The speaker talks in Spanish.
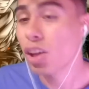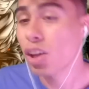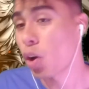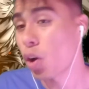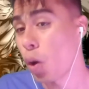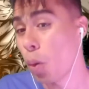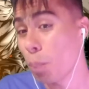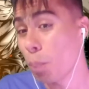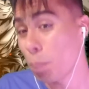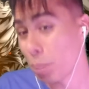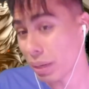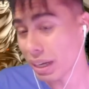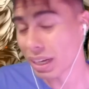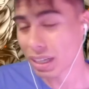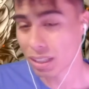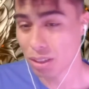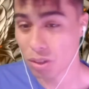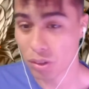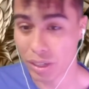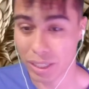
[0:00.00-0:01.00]

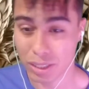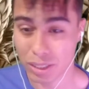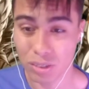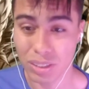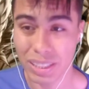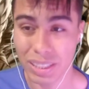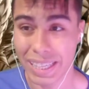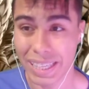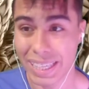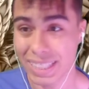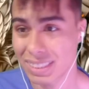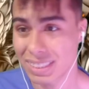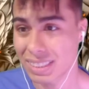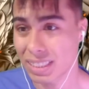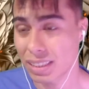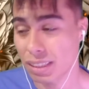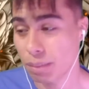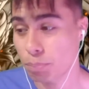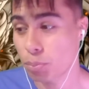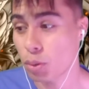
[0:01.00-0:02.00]
comprar lo que son
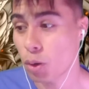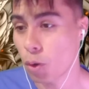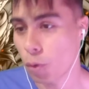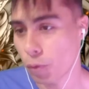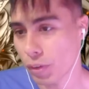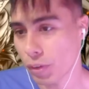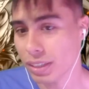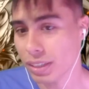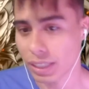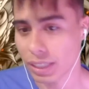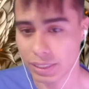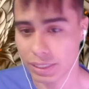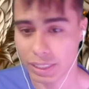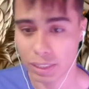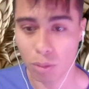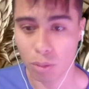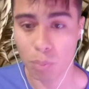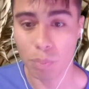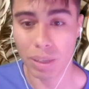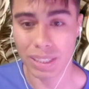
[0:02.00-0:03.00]
este tipo de ofertas que
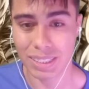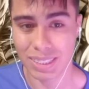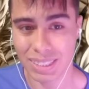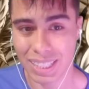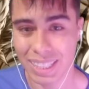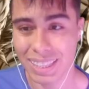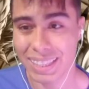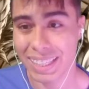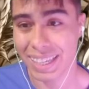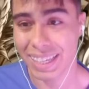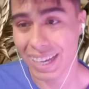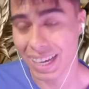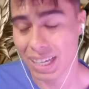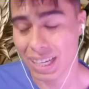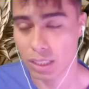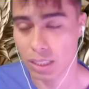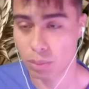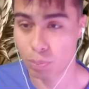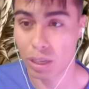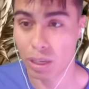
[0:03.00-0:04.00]
son bastante
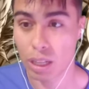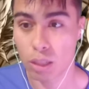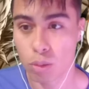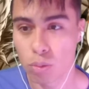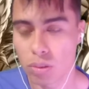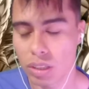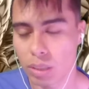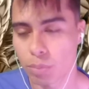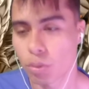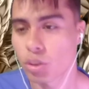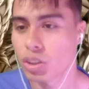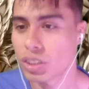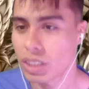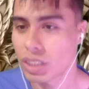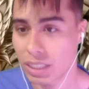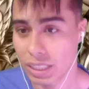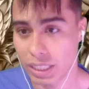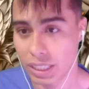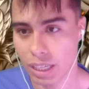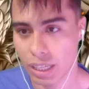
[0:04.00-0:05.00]
caras, pero al último
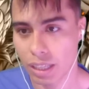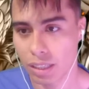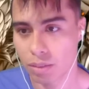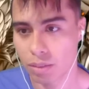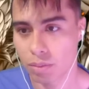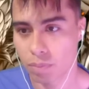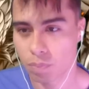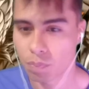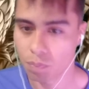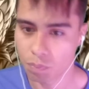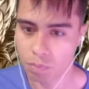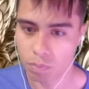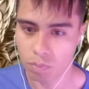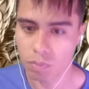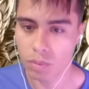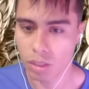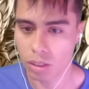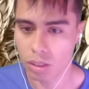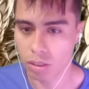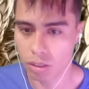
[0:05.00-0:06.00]
sí te
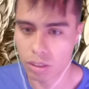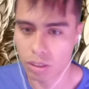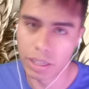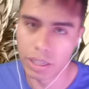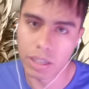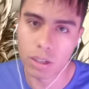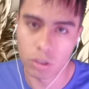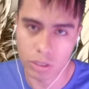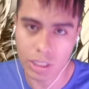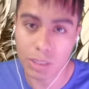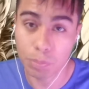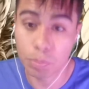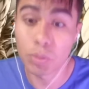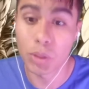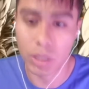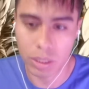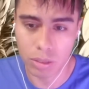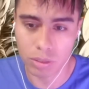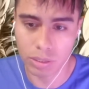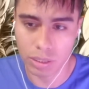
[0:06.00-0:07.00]
dan eh, cosas
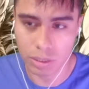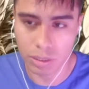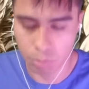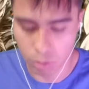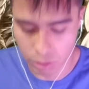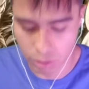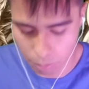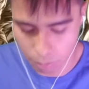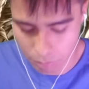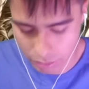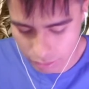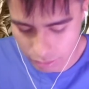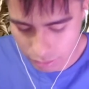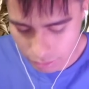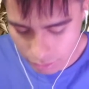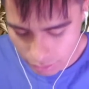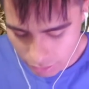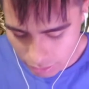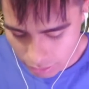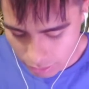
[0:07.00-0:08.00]
poderosas, porque mira,
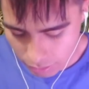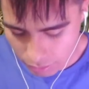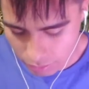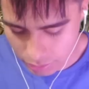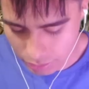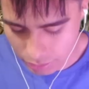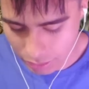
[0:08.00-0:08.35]
te